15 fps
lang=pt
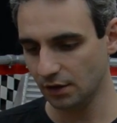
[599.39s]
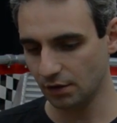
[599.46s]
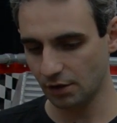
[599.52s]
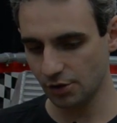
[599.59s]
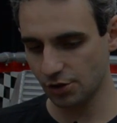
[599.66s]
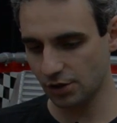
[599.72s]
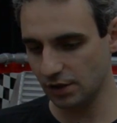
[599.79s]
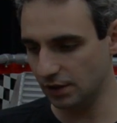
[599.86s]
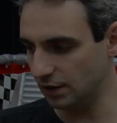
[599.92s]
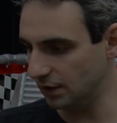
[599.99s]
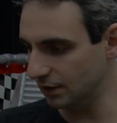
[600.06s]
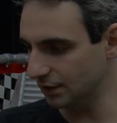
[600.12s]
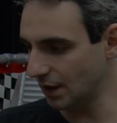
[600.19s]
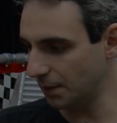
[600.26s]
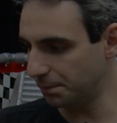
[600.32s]
acho que
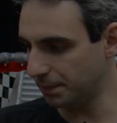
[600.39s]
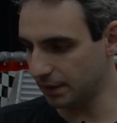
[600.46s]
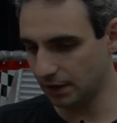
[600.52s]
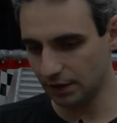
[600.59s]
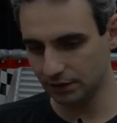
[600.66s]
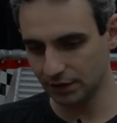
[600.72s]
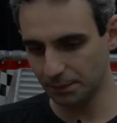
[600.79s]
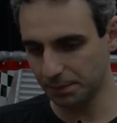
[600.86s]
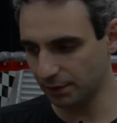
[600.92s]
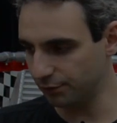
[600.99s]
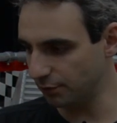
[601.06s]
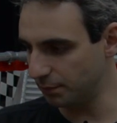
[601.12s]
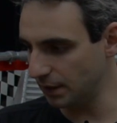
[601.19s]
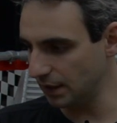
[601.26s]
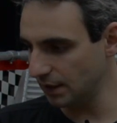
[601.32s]
dá pra, dá pra
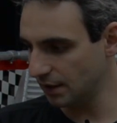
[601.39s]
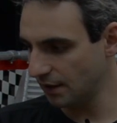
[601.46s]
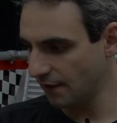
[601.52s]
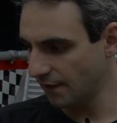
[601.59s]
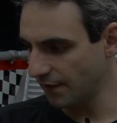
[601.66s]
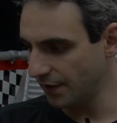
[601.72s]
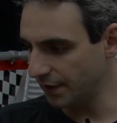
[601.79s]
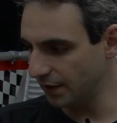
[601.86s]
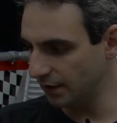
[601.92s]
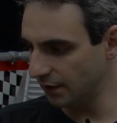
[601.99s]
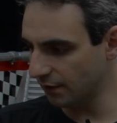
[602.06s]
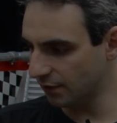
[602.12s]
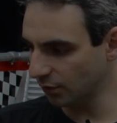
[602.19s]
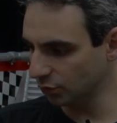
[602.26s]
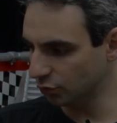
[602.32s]
ver bem.
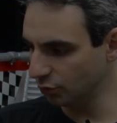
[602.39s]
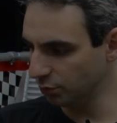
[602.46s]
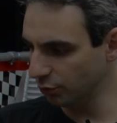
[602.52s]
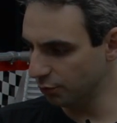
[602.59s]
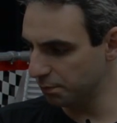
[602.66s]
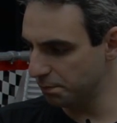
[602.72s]
Eles são tubos